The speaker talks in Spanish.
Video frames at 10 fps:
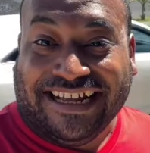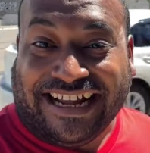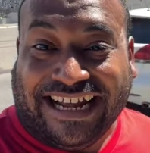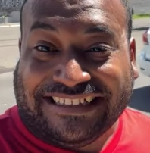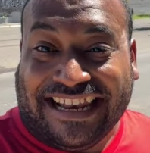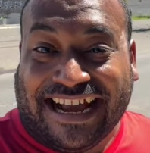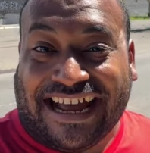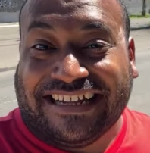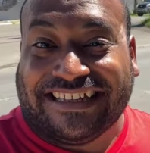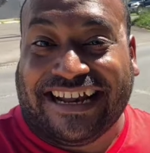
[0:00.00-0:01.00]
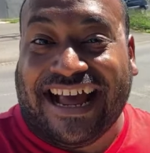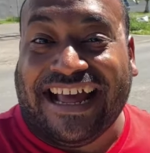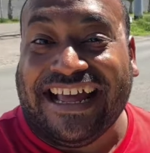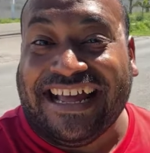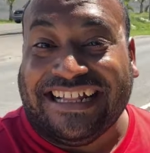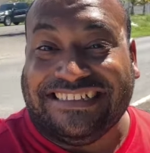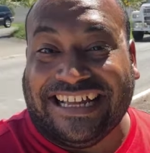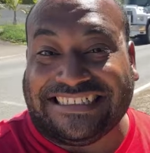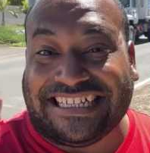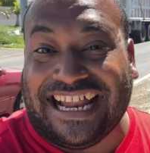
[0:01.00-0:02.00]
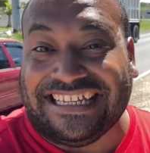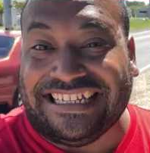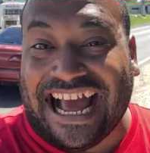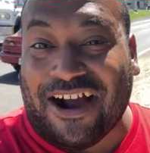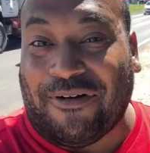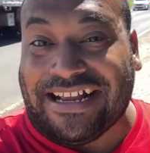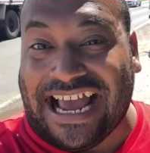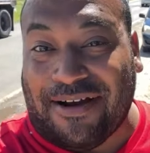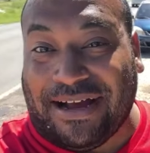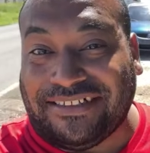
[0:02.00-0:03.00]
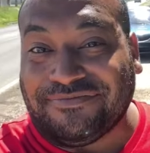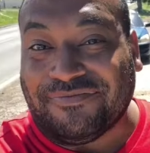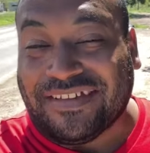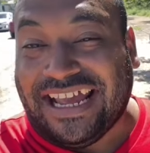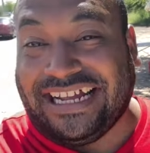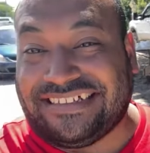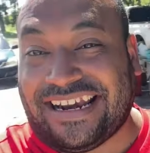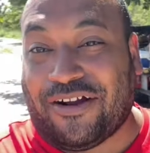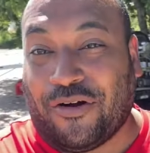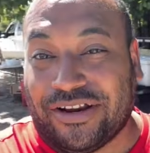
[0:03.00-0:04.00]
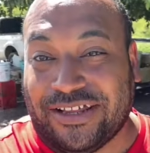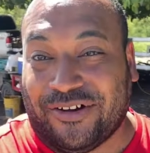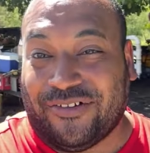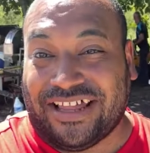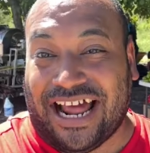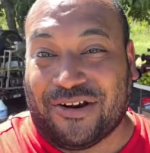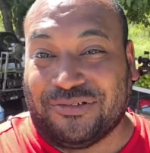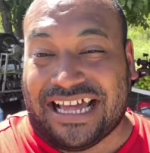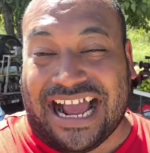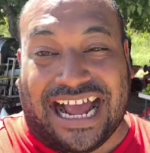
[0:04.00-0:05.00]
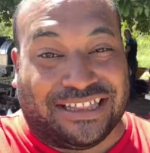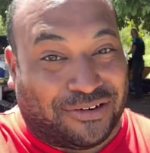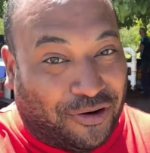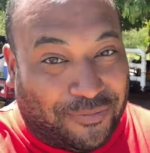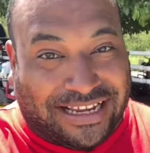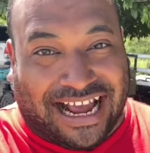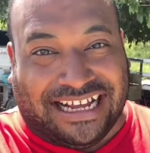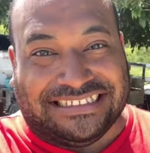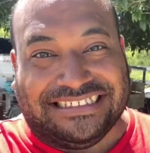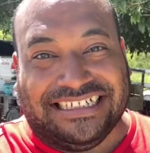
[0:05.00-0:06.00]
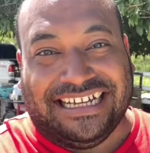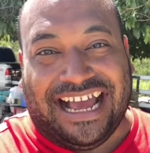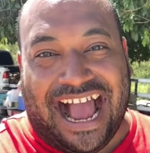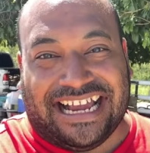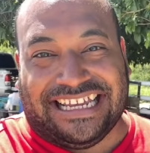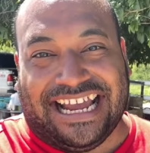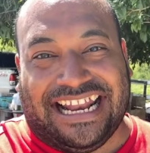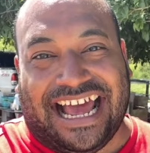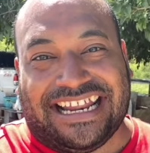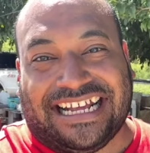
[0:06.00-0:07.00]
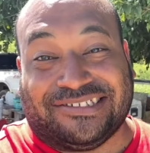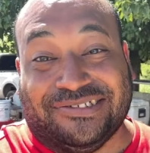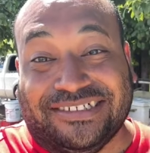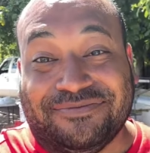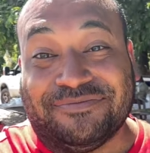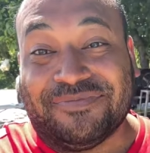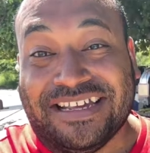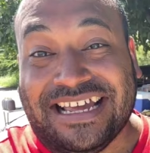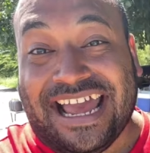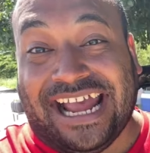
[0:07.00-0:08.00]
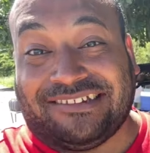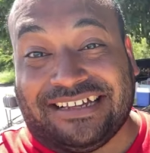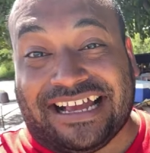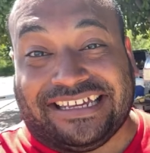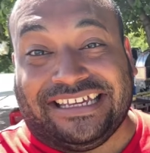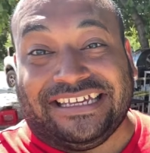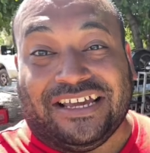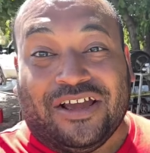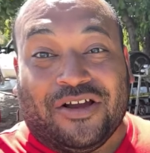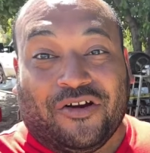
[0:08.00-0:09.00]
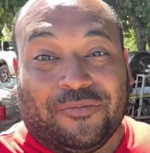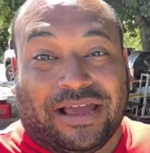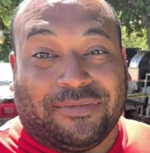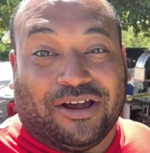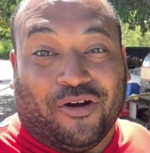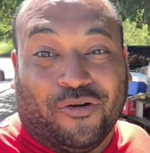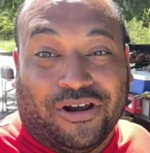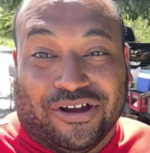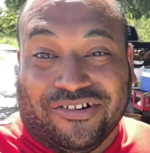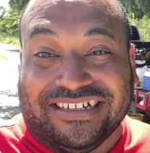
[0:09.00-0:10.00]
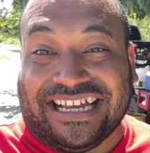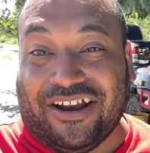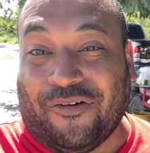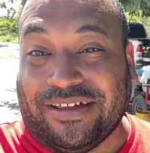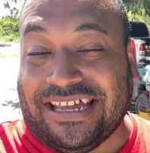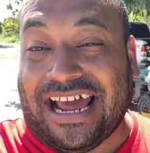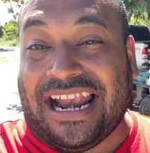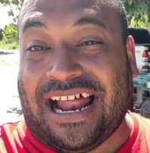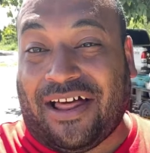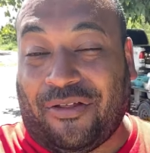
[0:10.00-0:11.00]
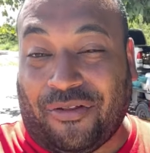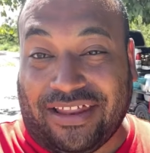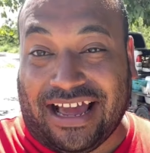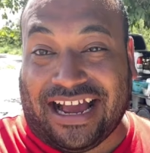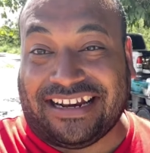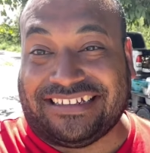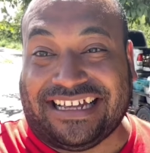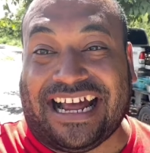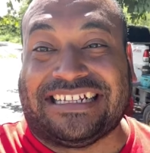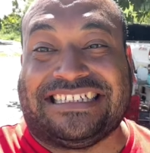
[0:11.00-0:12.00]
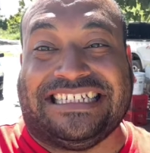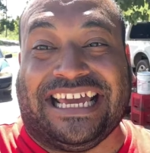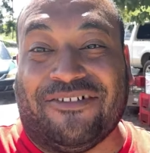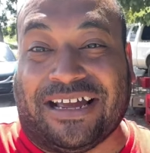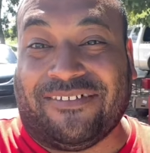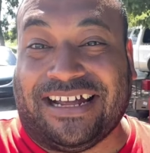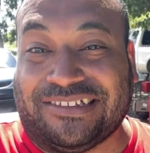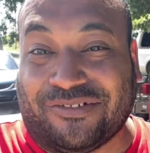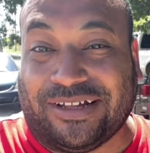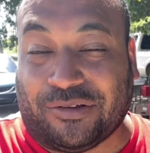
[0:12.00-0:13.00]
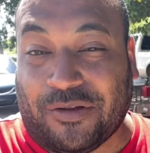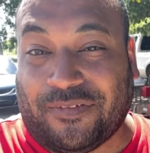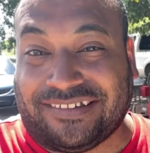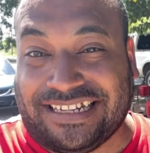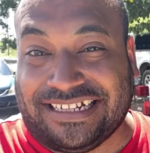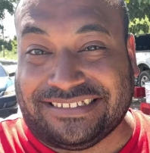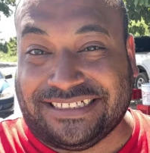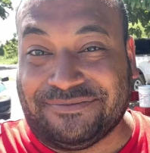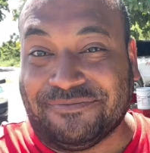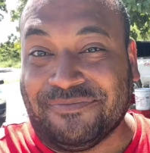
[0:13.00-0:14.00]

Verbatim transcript: que esta es la carretera de Salina a Guayama. Este recorrido de la ruta gastronómica aquí en el área azul. Estoy aquí con mi amigo Julio, que lo vi al lado de la carretera. Quiero que vean todo esto bien fascinante.